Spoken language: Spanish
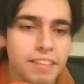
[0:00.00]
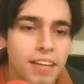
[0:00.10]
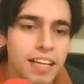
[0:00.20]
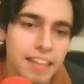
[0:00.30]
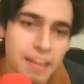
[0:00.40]

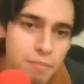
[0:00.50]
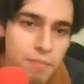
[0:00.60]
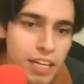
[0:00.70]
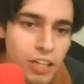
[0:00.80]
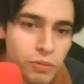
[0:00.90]
de
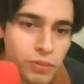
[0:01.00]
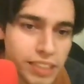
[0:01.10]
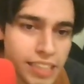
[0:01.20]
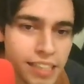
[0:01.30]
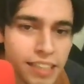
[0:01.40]
Man of
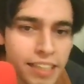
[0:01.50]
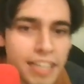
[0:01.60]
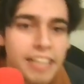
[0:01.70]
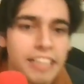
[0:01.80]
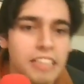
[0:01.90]
Steel.
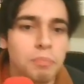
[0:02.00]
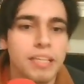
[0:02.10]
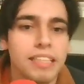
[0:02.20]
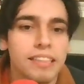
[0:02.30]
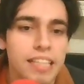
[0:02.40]

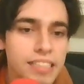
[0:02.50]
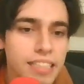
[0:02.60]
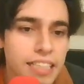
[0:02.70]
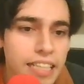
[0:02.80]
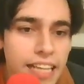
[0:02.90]
Después le
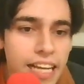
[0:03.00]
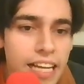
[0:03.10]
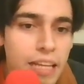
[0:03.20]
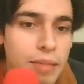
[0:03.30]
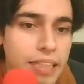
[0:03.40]
seguiría la
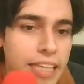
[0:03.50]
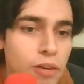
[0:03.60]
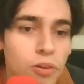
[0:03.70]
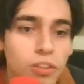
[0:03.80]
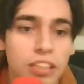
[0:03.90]
batalla con
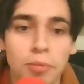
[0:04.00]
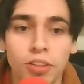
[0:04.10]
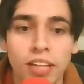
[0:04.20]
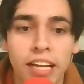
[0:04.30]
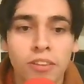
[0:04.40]
los
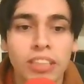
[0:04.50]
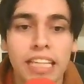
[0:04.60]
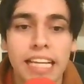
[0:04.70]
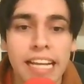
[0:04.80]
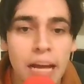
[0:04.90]
kryptonianos
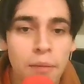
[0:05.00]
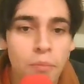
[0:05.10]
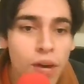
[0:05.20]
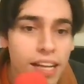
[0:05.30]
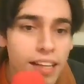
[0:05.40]
y la
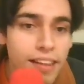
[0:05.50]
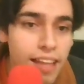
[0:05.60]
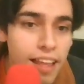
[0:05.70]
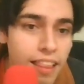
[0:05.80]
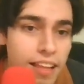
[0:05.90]
muerte
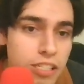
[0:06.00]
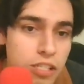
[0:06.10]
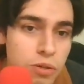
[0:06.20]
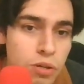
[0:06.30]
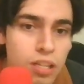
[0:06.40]
de
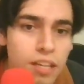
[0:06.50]
Sot.